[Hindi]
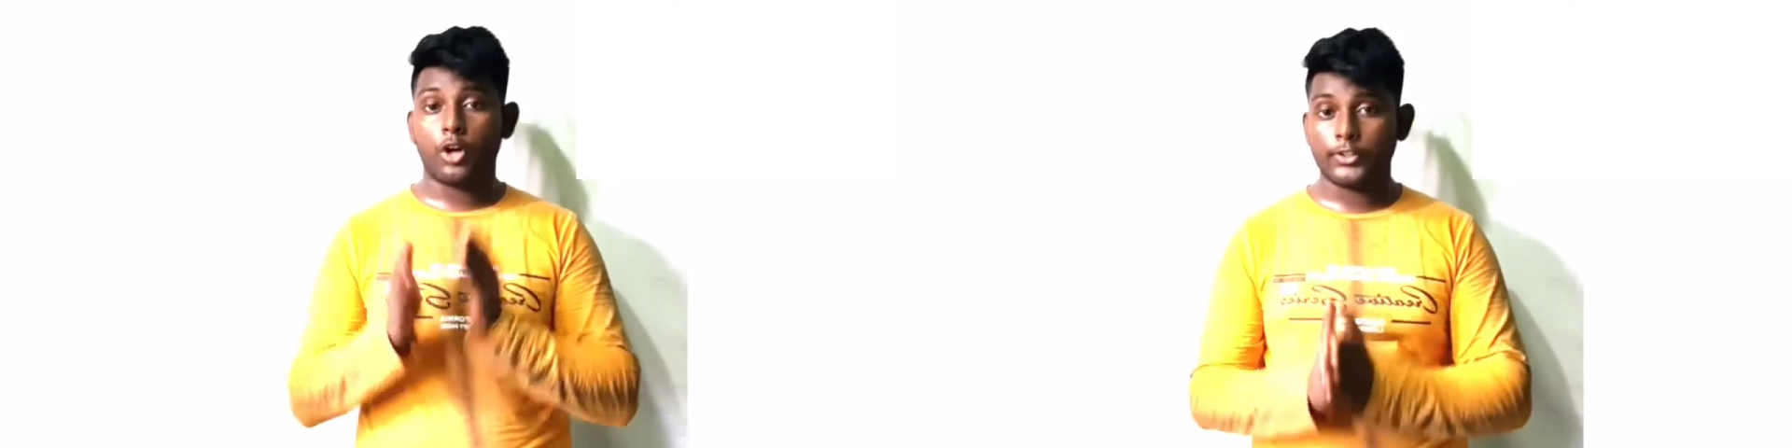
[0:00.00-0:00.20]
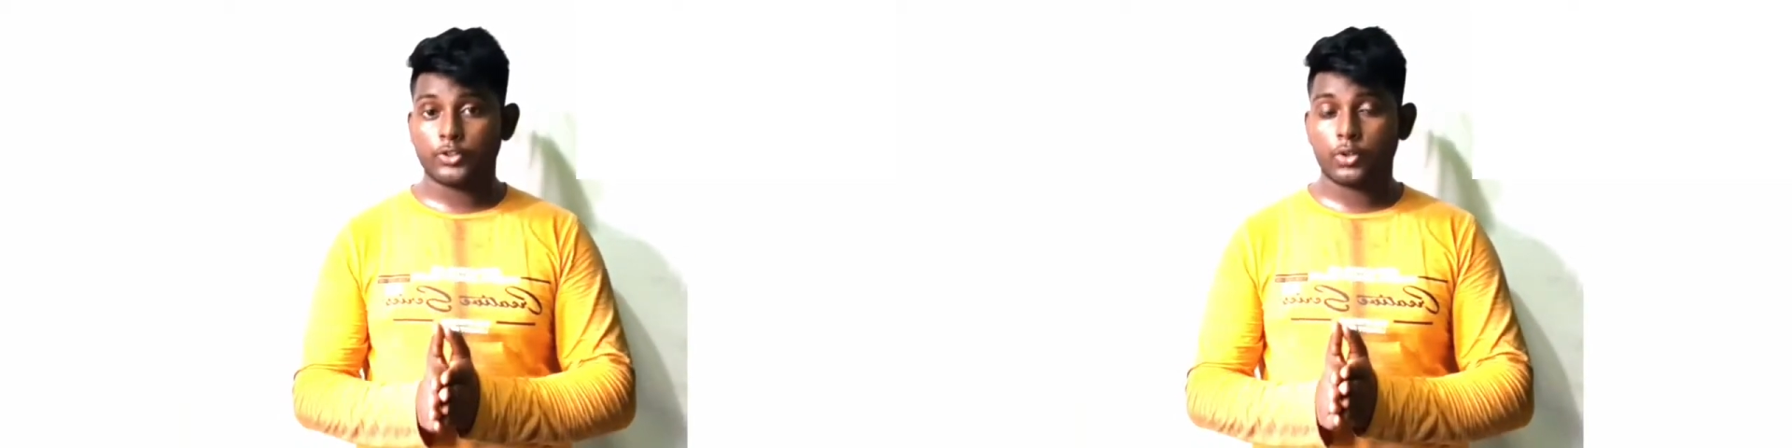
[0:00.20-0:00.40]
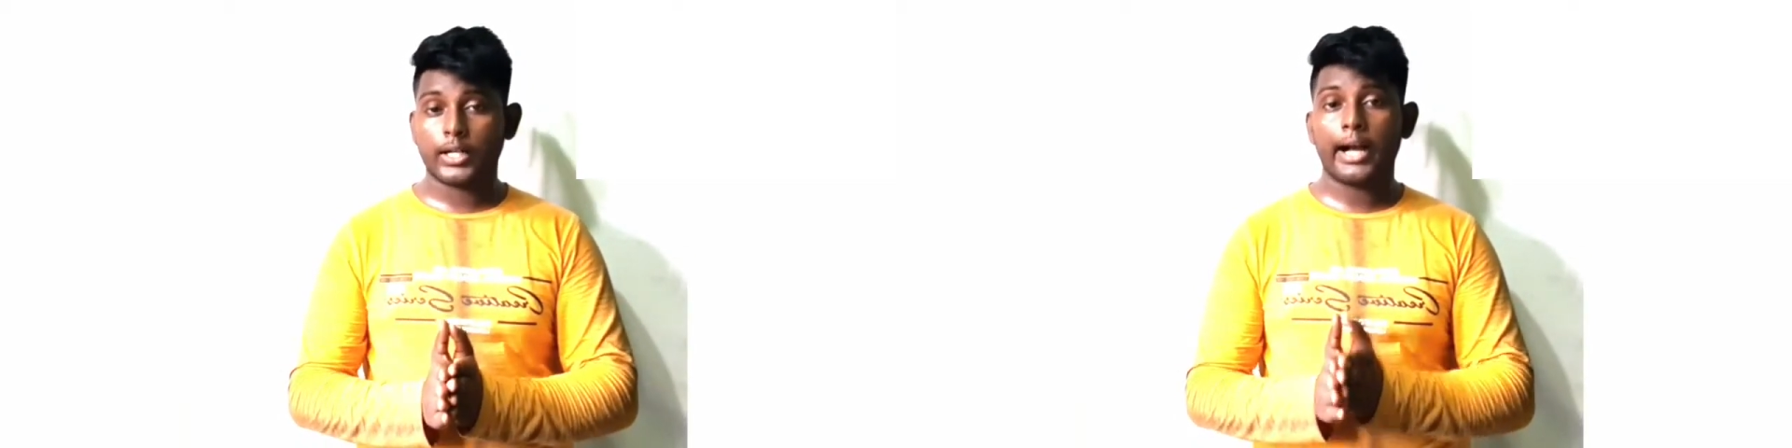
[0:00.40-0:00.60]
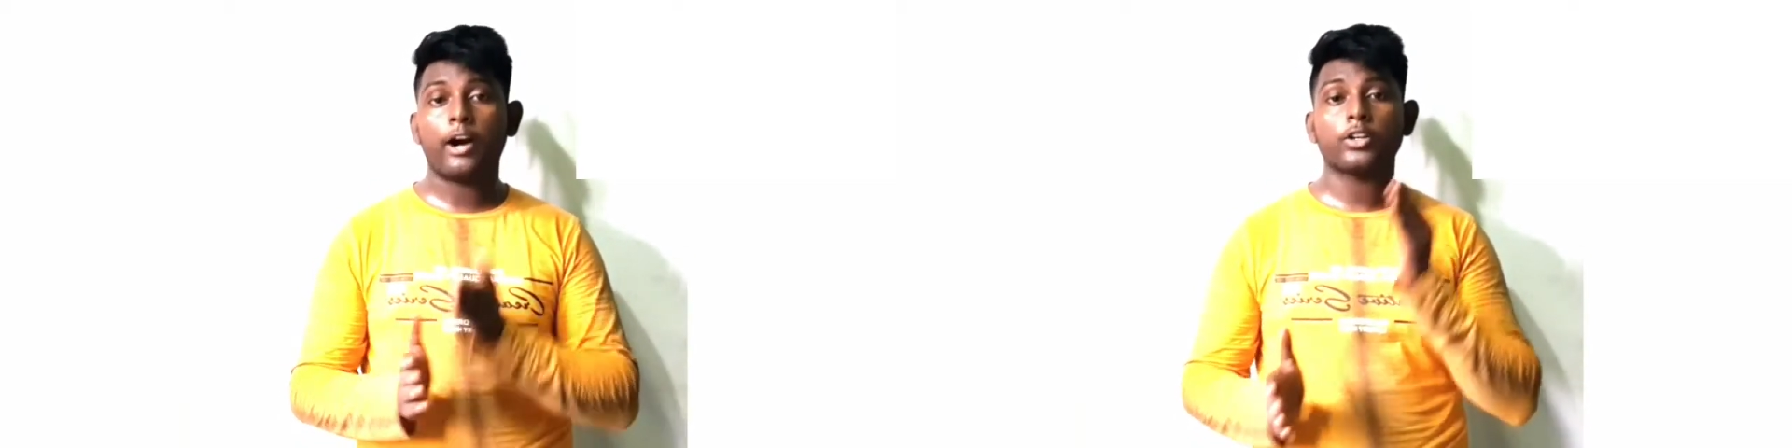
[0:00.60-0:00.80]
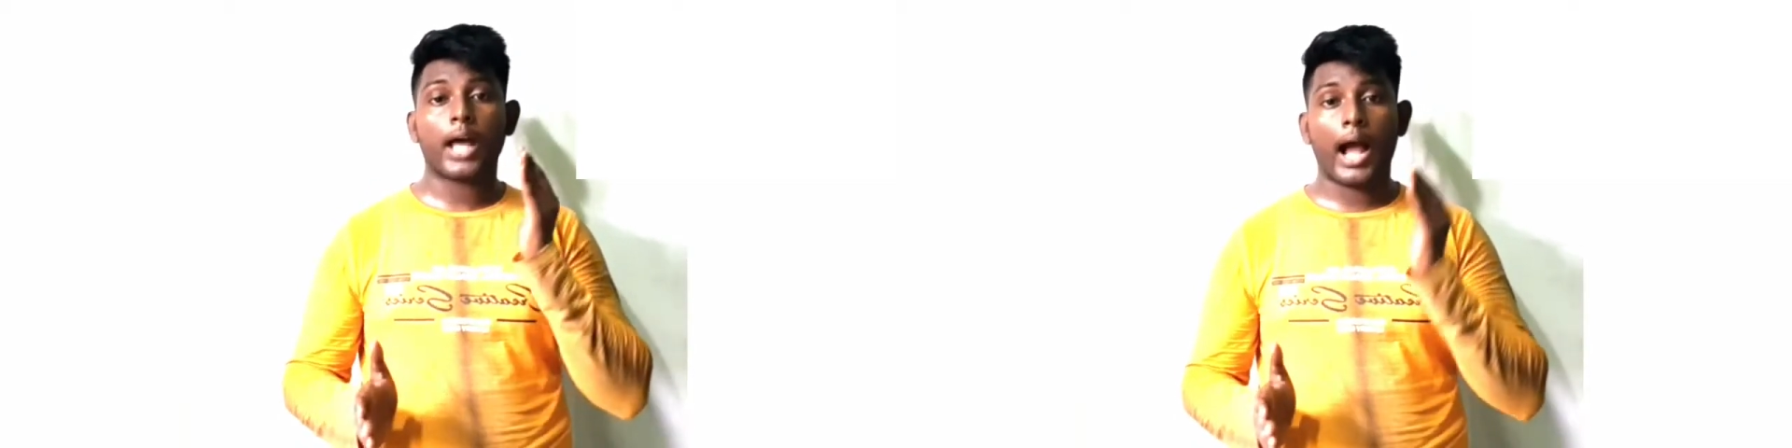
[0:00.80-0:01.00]
लॉन्च होगा
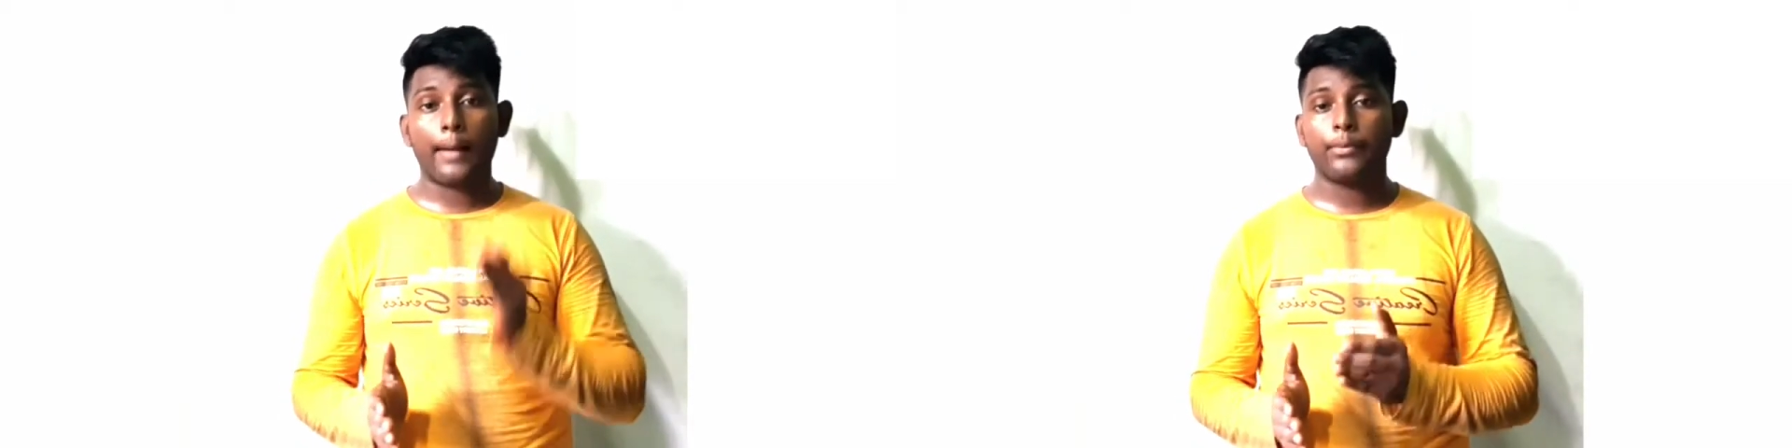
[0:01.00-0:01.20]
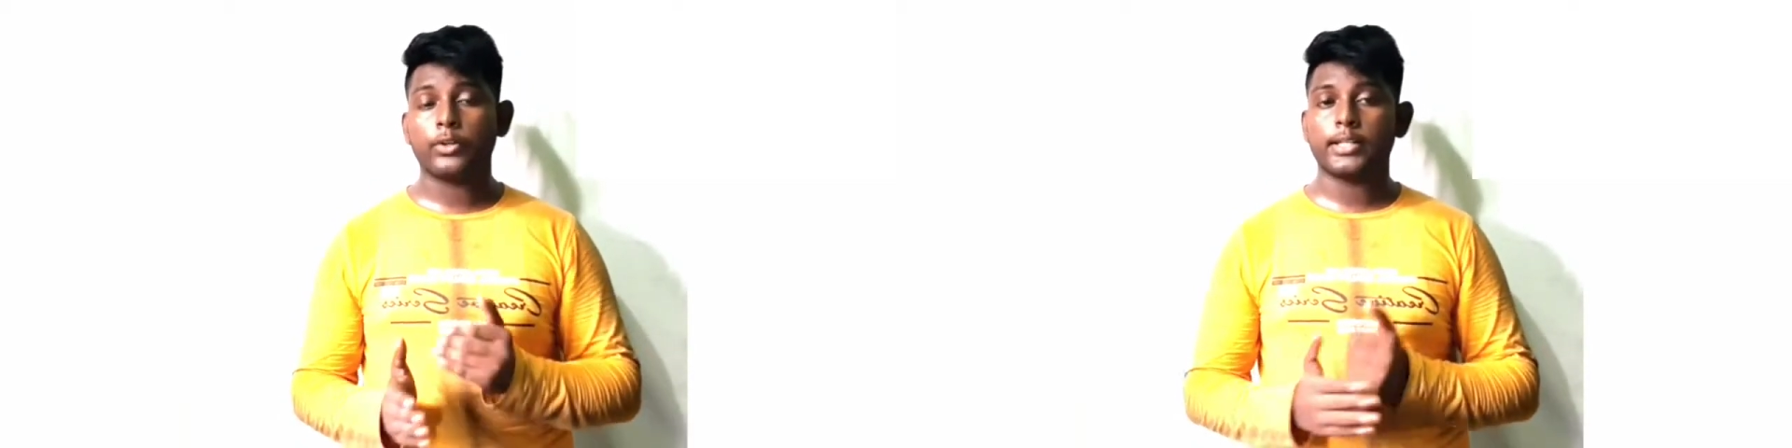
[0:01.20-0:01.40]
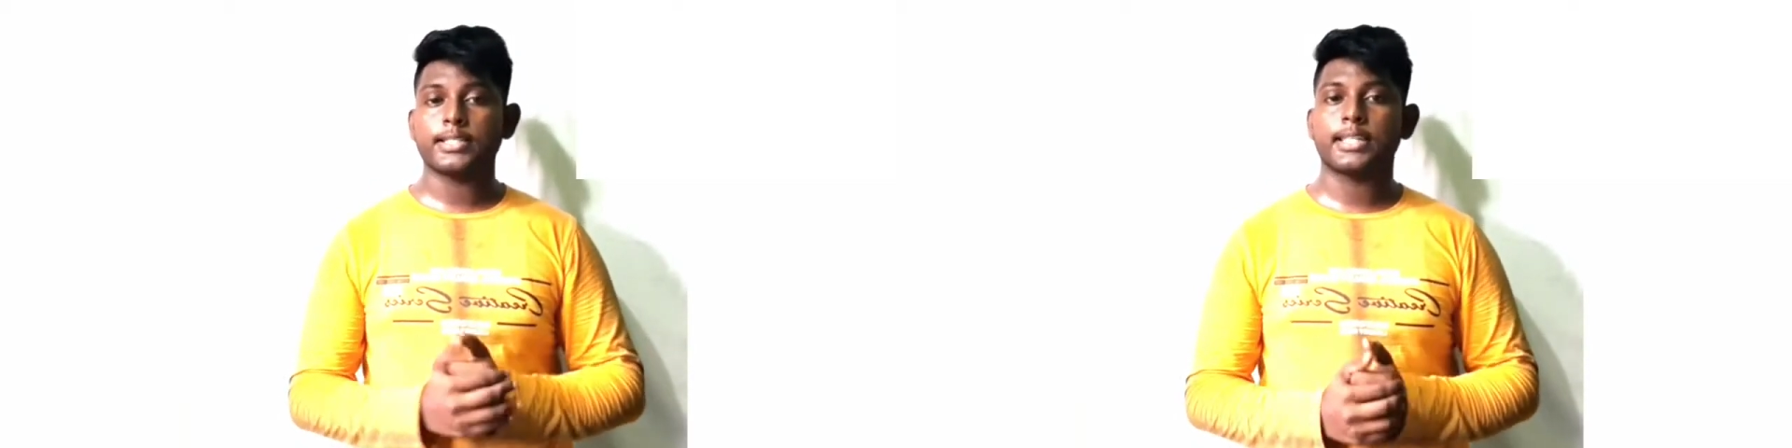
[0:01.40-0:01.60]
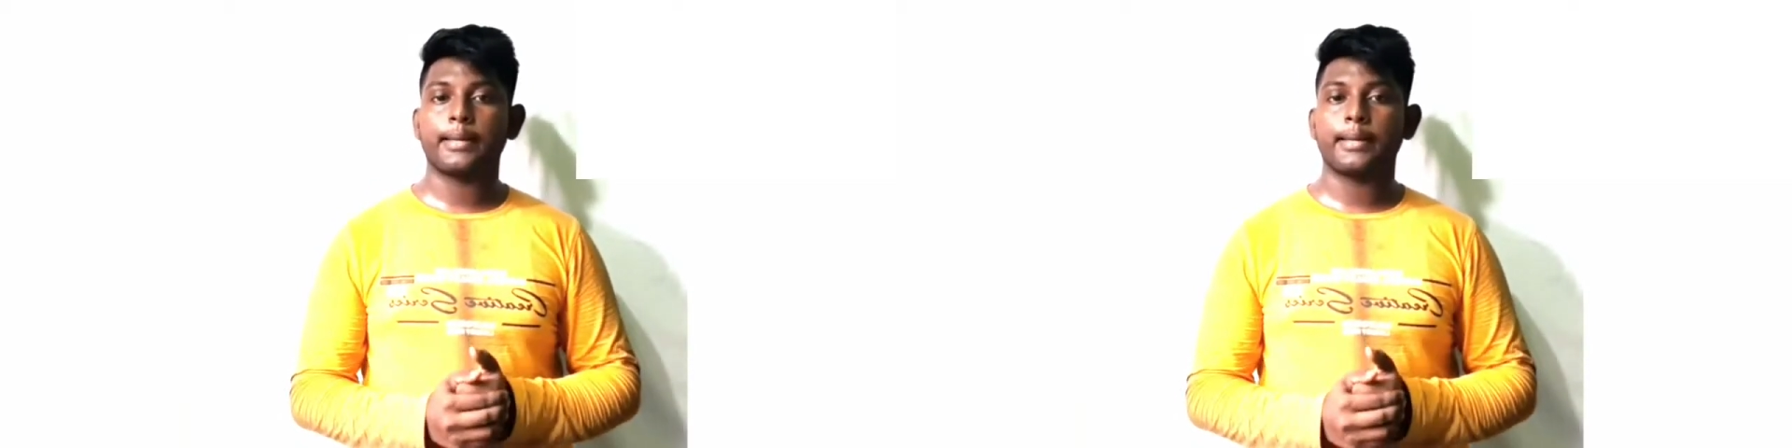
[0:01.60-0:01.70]
और आप लोग इस